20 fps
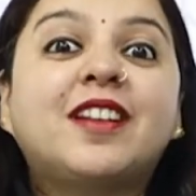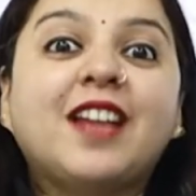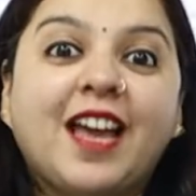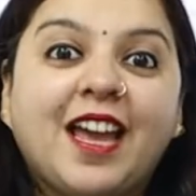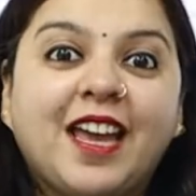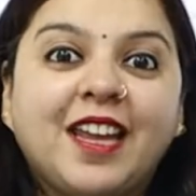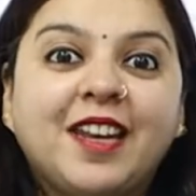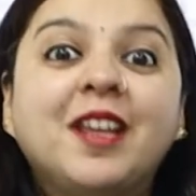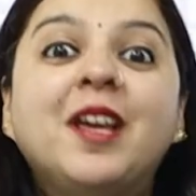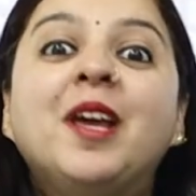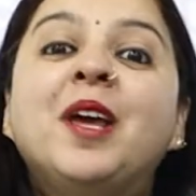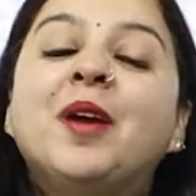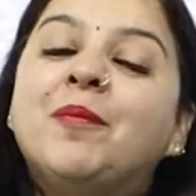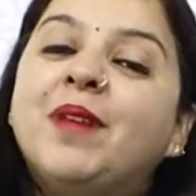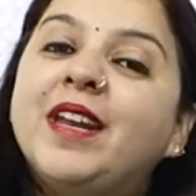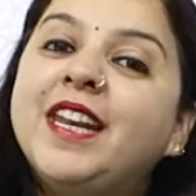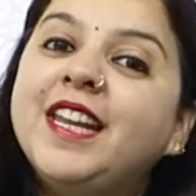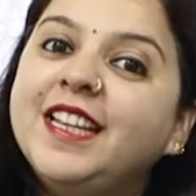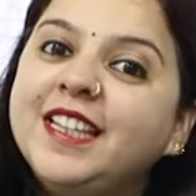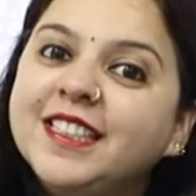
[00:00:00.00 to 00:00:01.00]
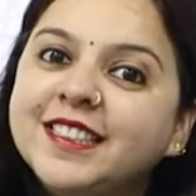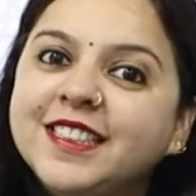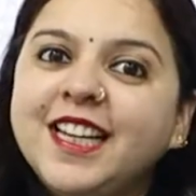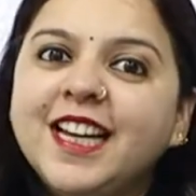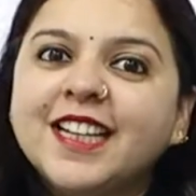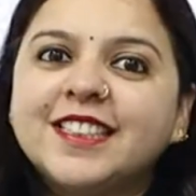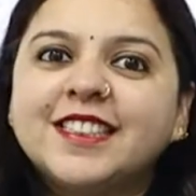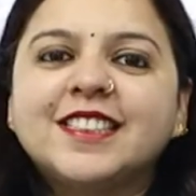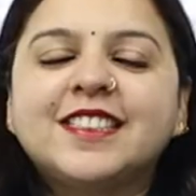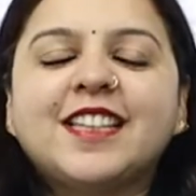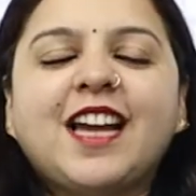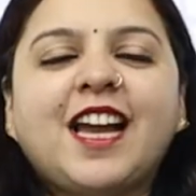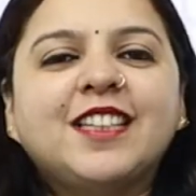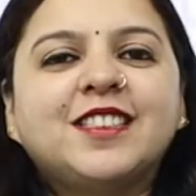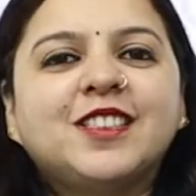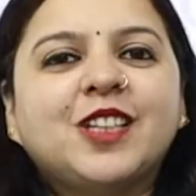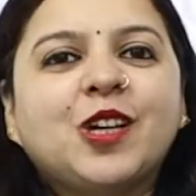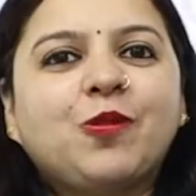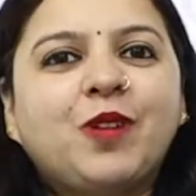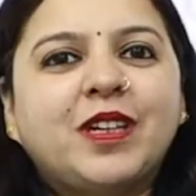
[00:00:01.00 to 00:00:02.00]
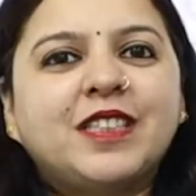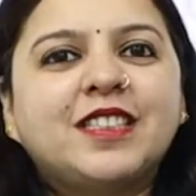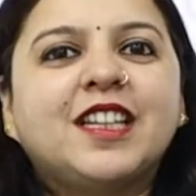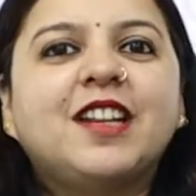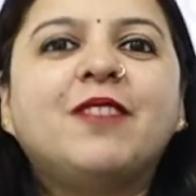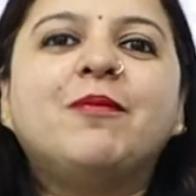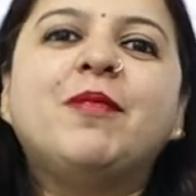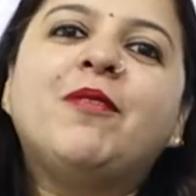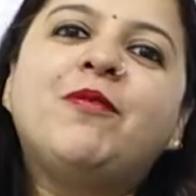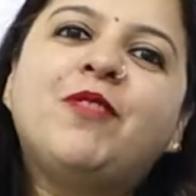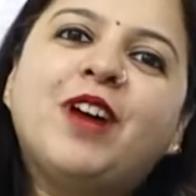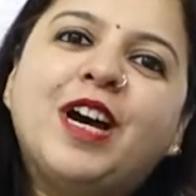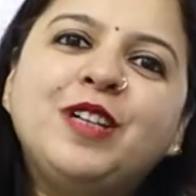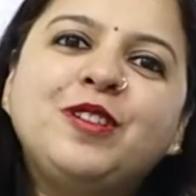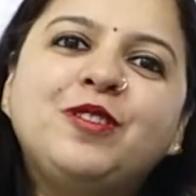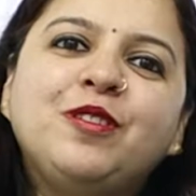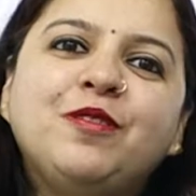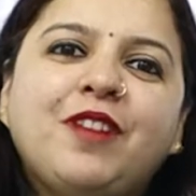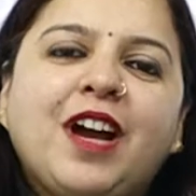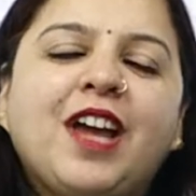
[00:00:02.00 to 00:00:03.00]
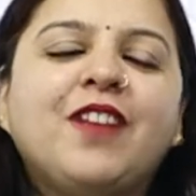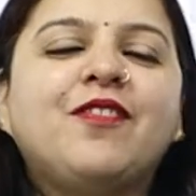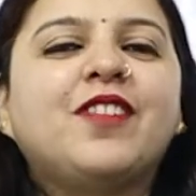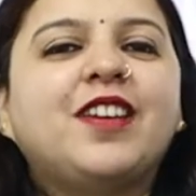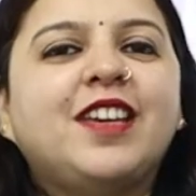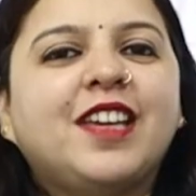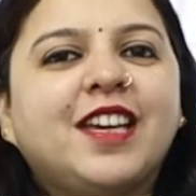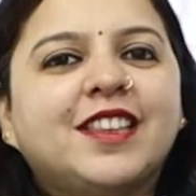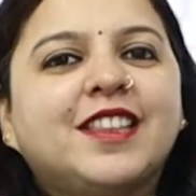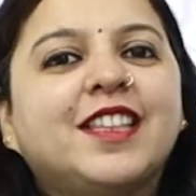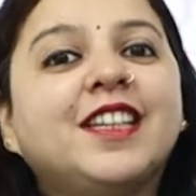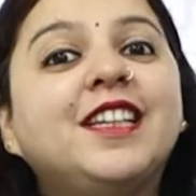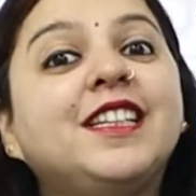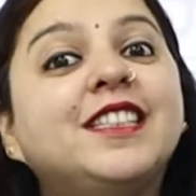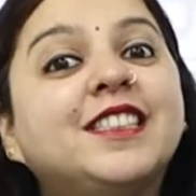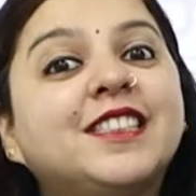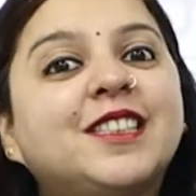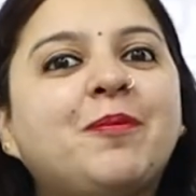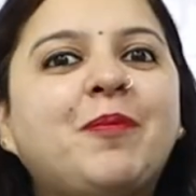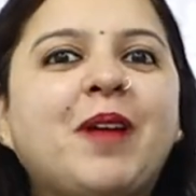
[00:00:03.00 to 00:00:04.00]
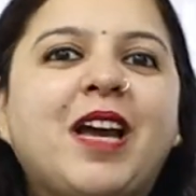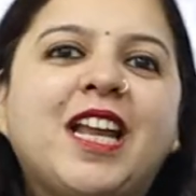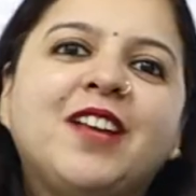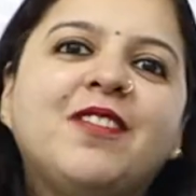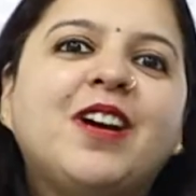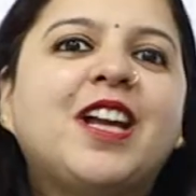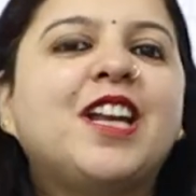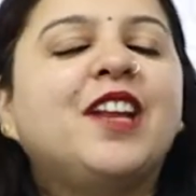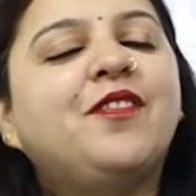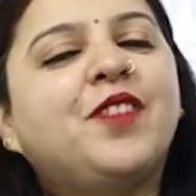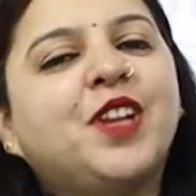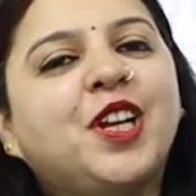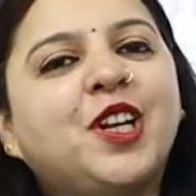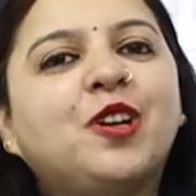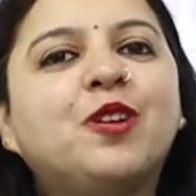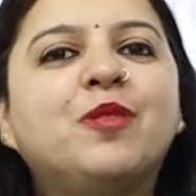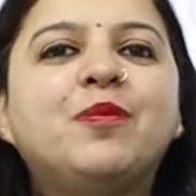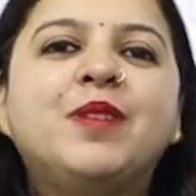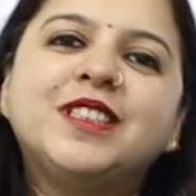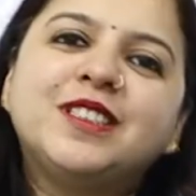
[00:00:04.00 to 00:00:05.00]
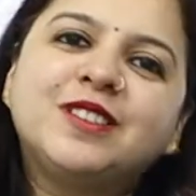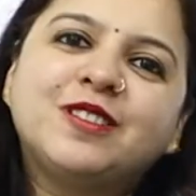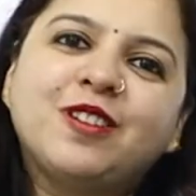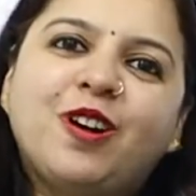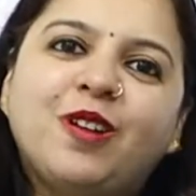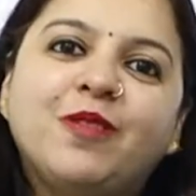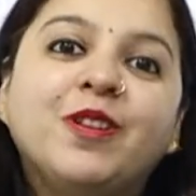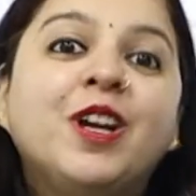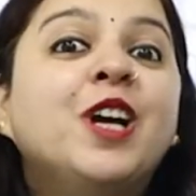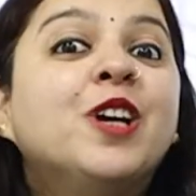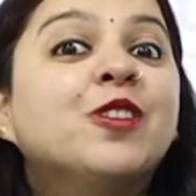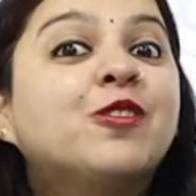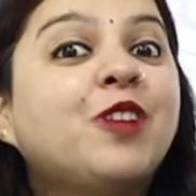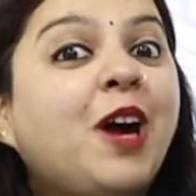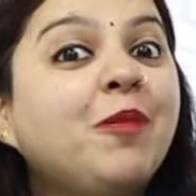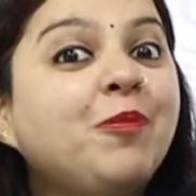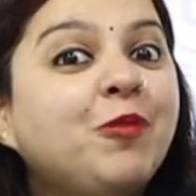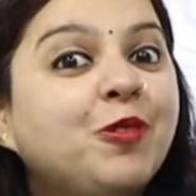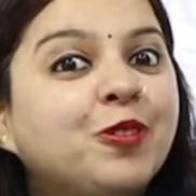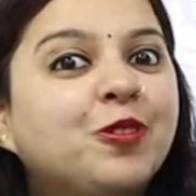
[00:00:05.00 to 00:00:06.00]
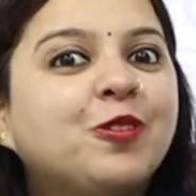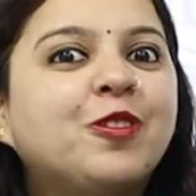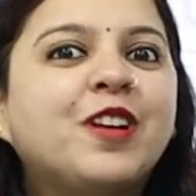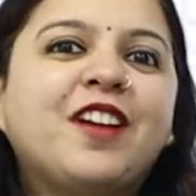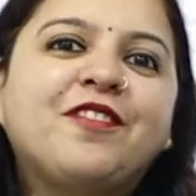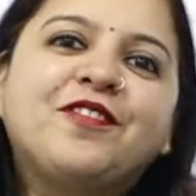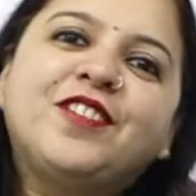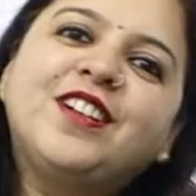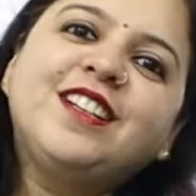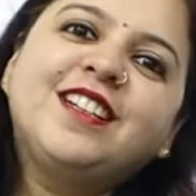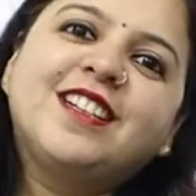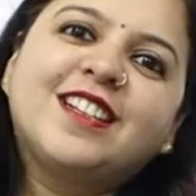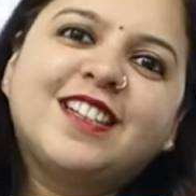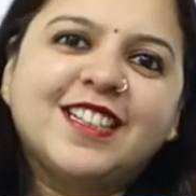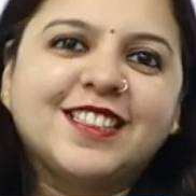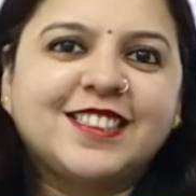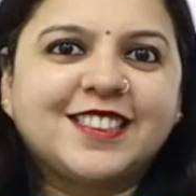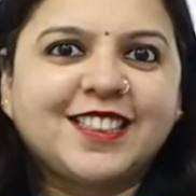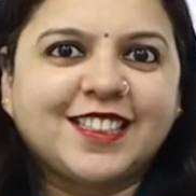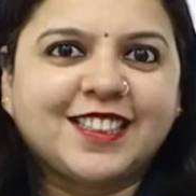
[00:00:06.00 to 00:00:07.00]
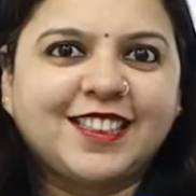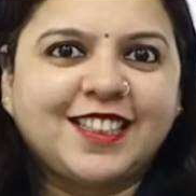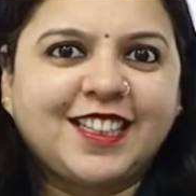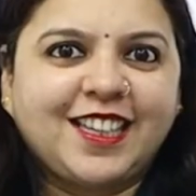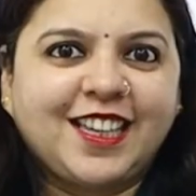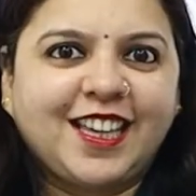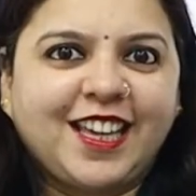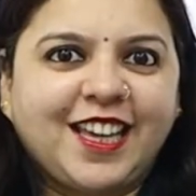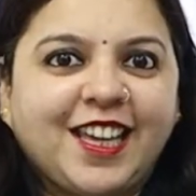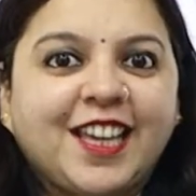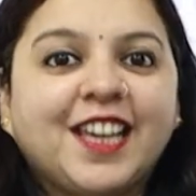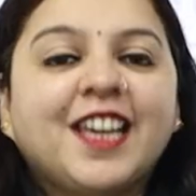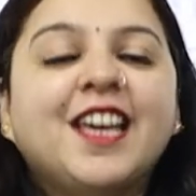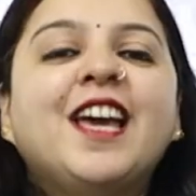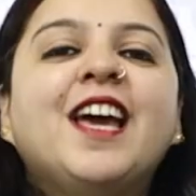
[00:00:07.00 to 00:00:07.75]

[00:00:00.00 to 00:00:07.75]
टेन मैंने इसी एक्सरसाइज के क्वेश्चन नंबर वन टू फाइव किए थे इससे पहले वाले वीडियो में सॉल्व तो आप उनको रेफर कर सकते हैं